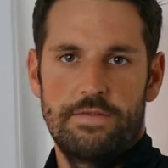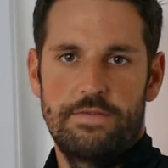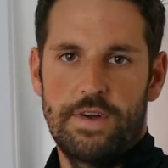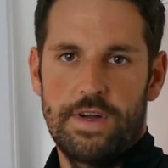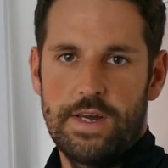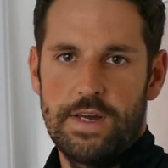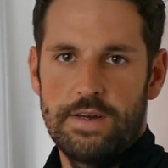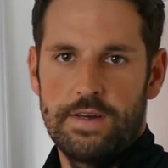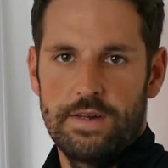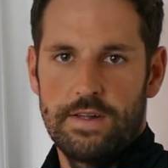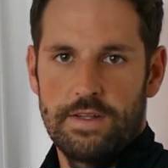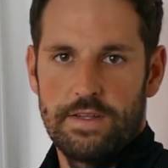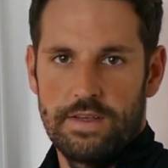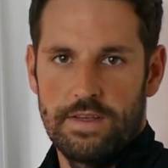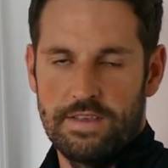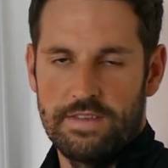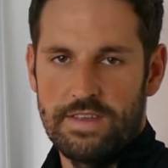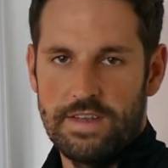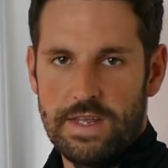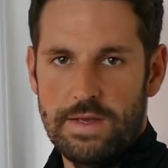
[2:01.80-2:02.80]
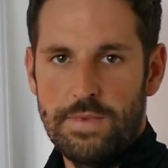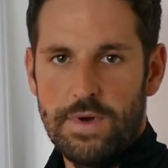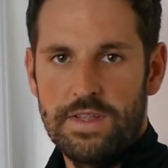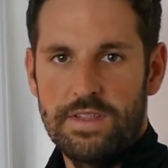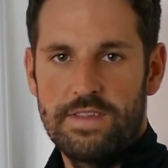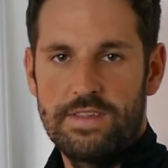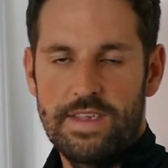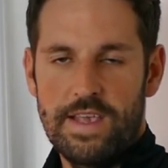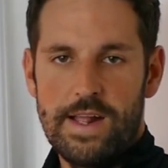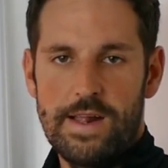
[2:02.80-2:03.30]
weil es sind immer
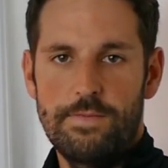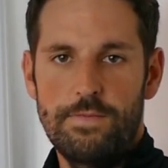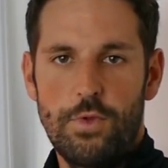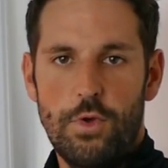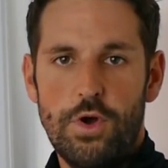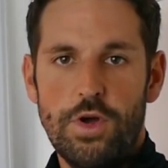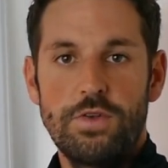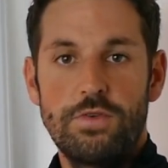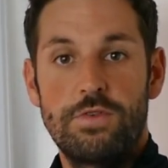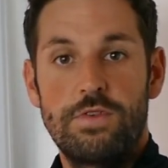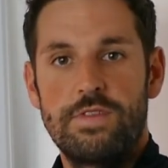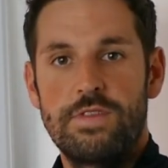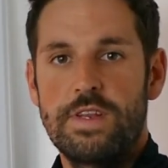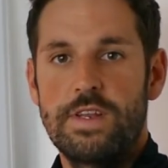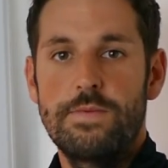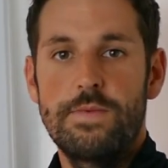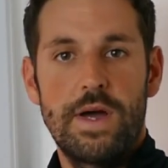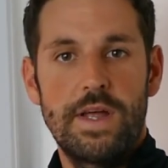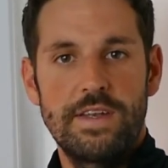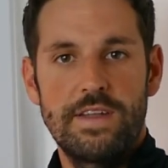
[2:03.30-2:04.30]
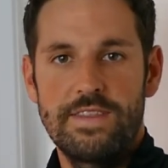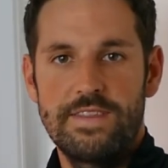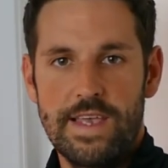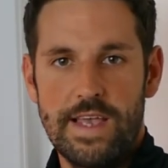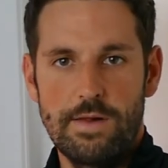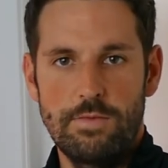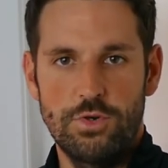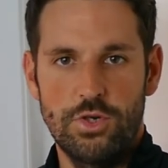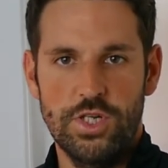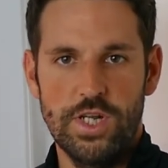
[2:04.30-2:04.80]
dieselben neun und die sind immer an
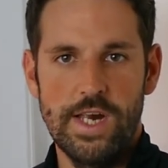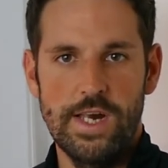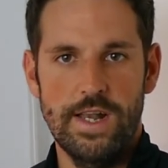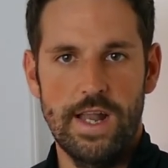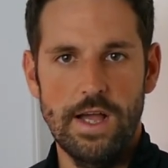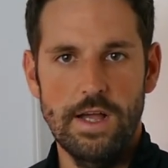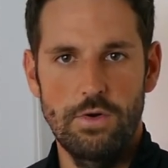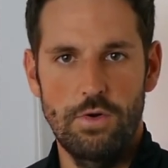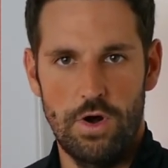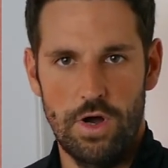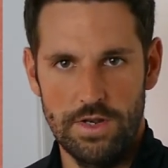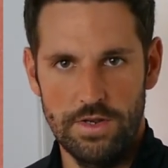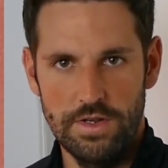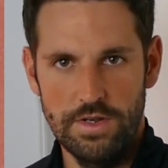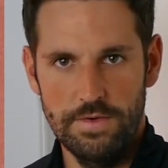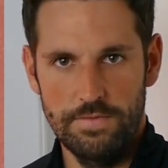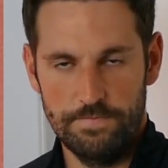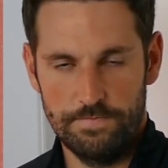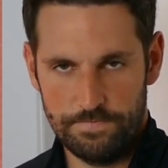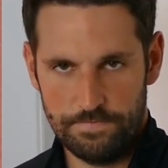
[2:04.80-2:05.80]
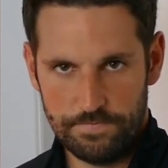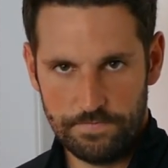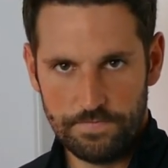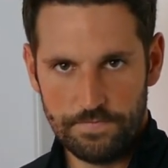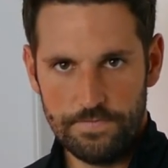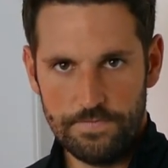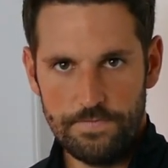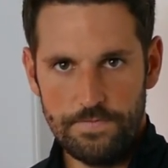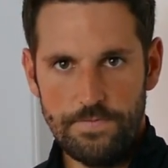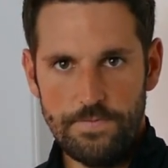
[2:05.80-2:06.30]
denselben Stellen angeordnet.
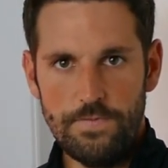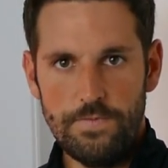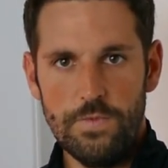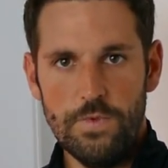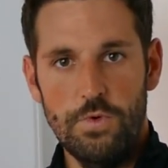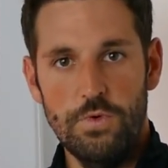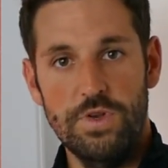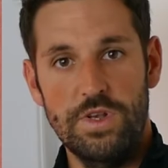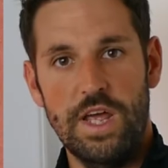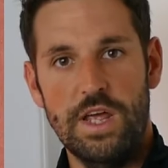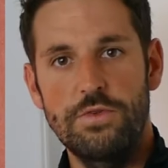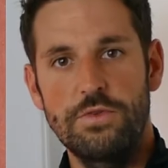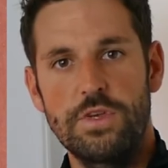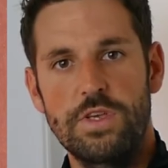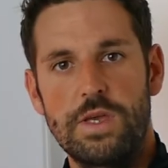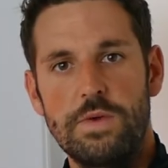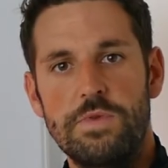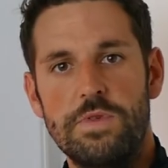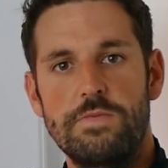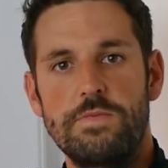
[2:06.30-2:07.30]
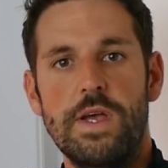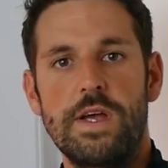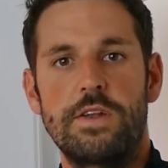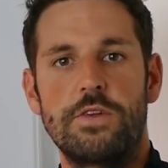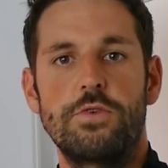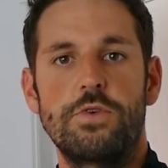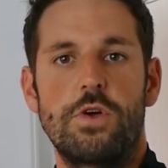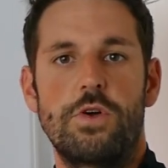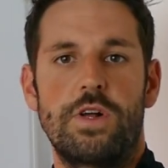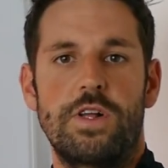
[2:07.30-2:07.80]
Und dadurch gibt es mir
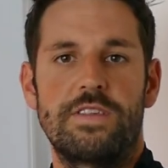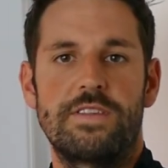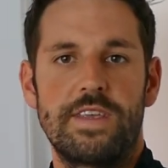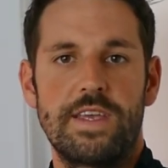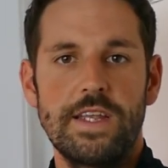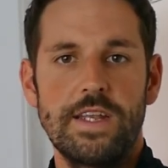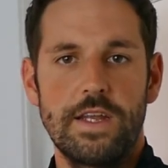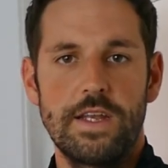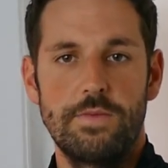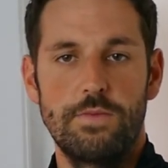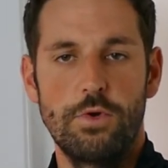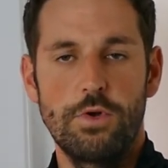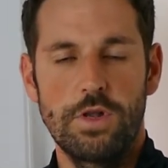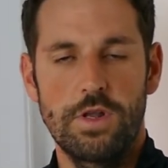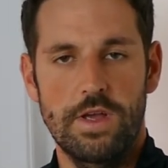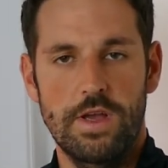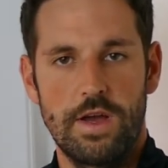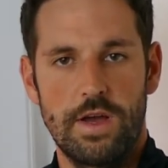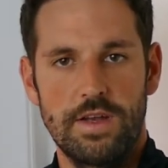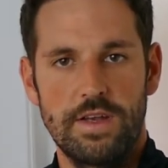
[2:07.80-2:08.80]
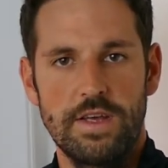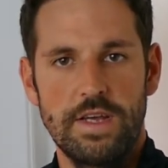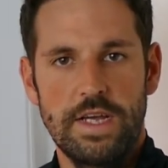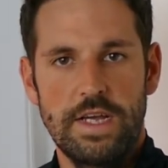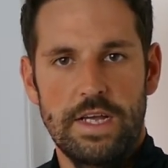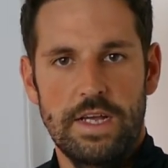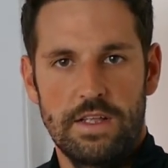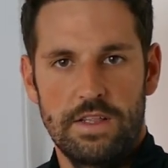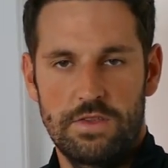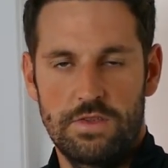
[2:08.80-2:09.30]
natürlich auch als Trainer die Möglichkeit,
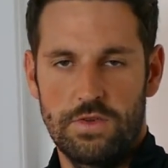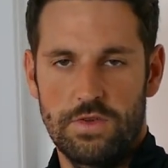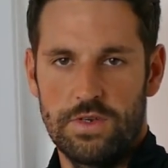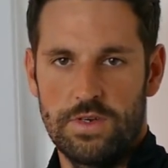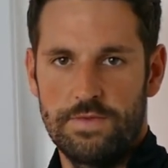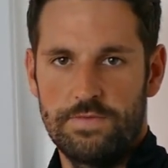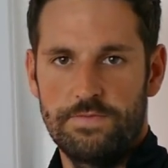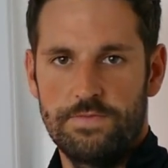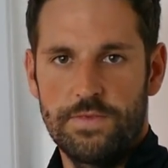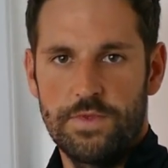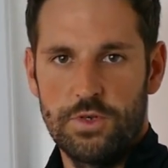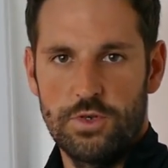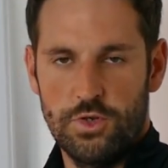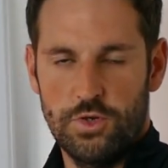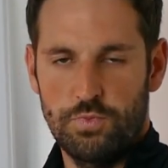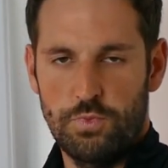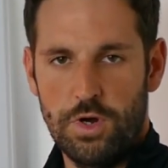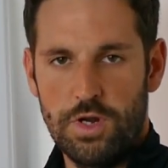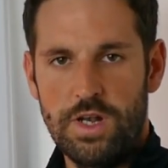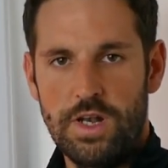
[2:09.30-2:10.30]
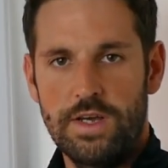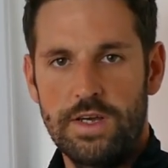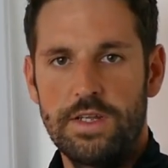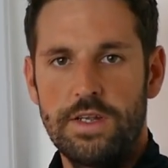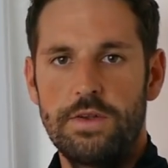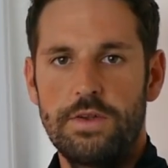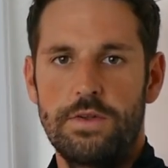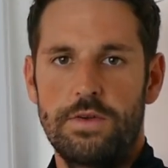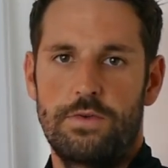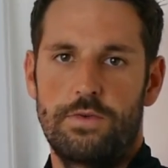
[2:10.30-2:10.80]
ähm,
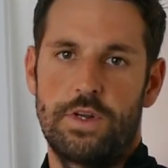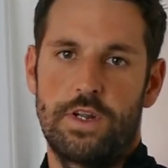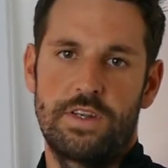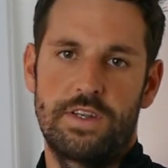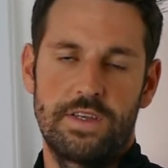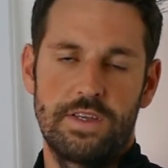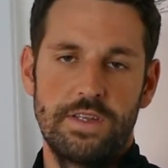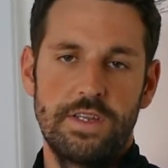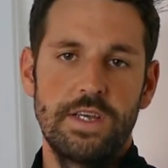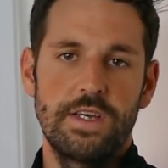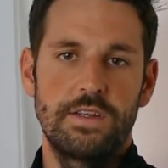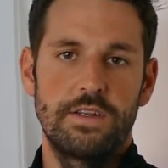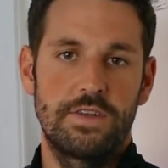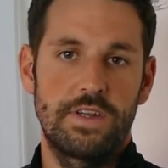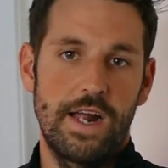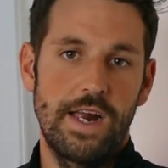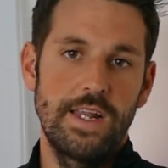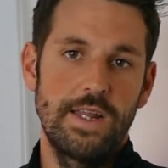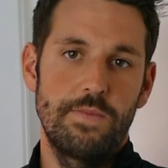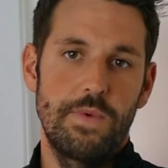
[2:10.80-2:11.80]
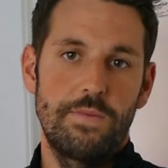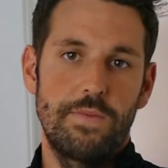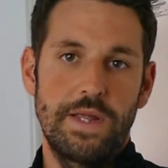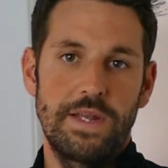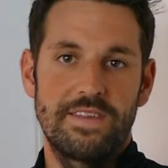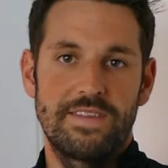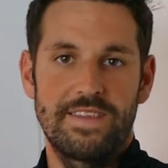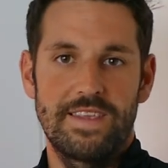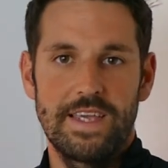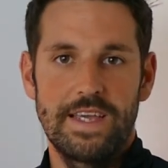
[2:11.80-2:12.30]
Sportlerinnen oder trainierende Teilnehmer
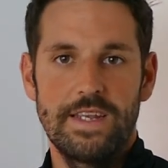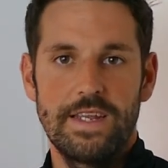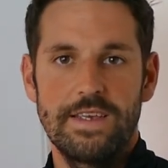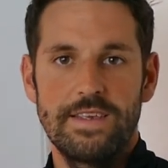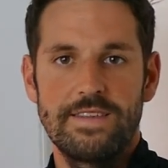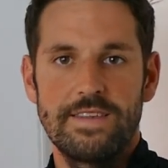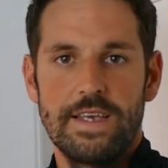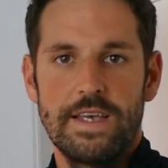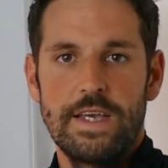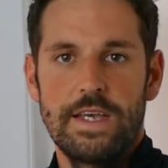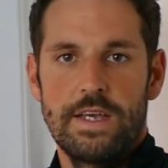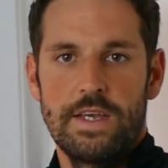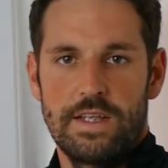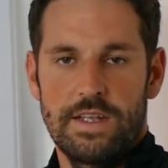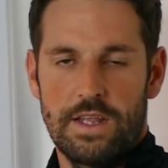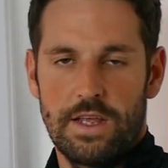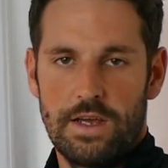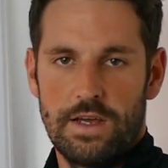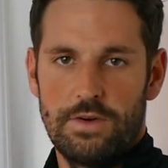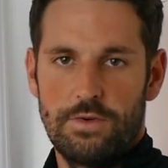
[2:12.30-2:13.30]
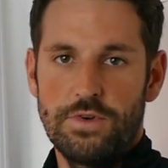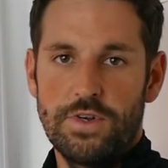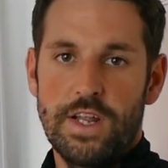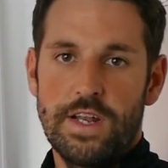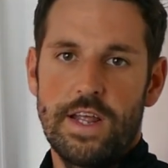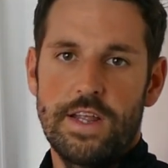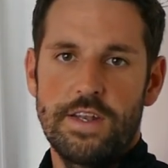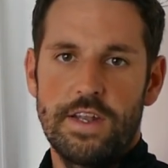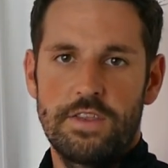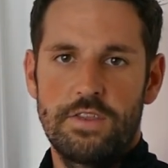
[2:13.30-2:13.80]
meines Trainings da
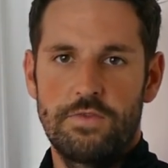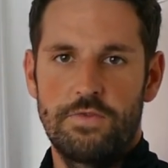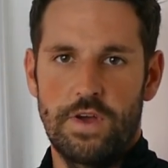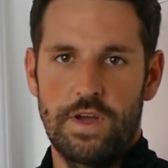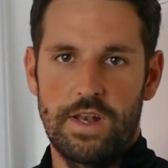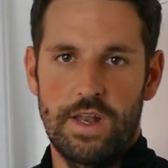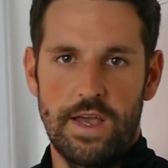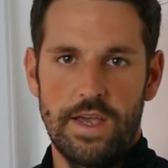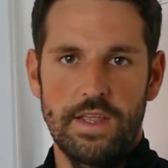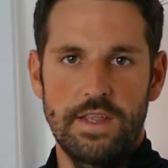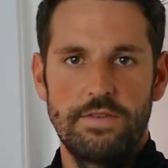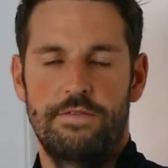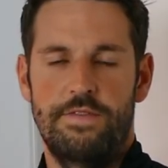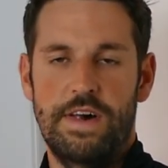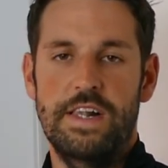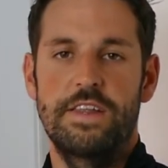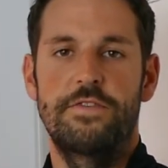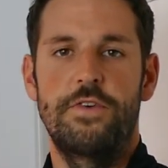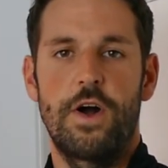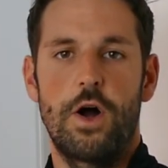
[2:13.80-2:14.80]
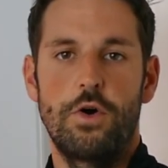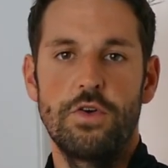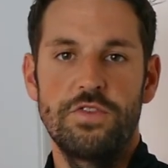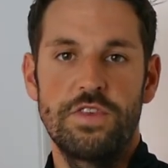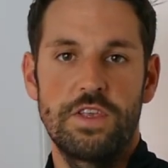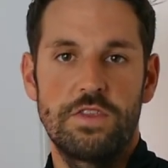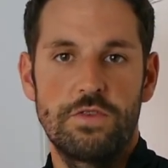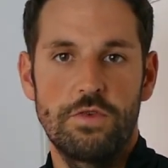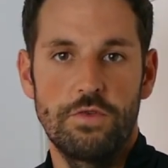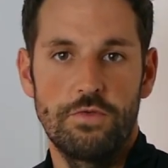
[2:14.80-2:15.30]
untereinander zu vergleichen, weil die
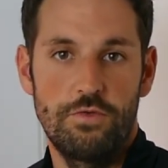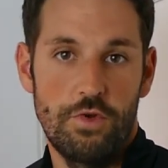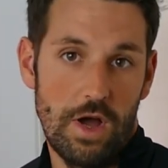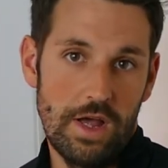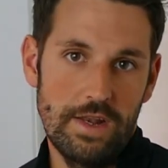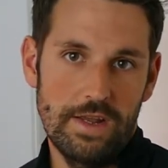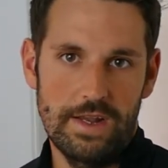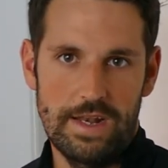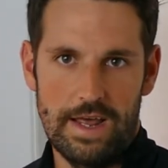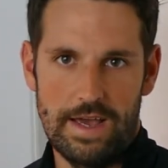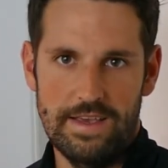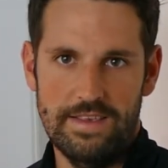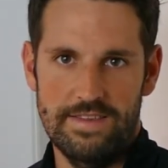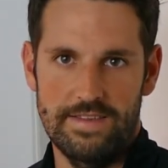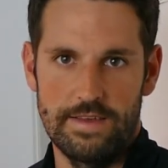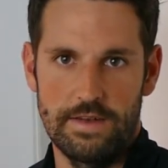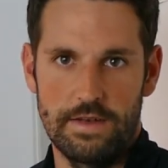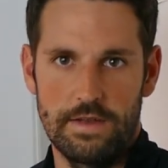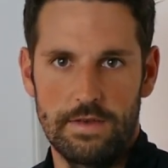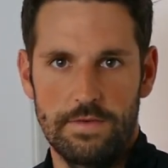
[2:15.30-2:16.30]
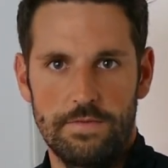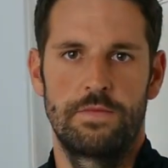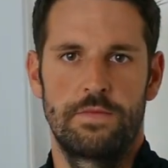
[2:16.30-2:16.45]
Voraussetzungen für alle gleich sind.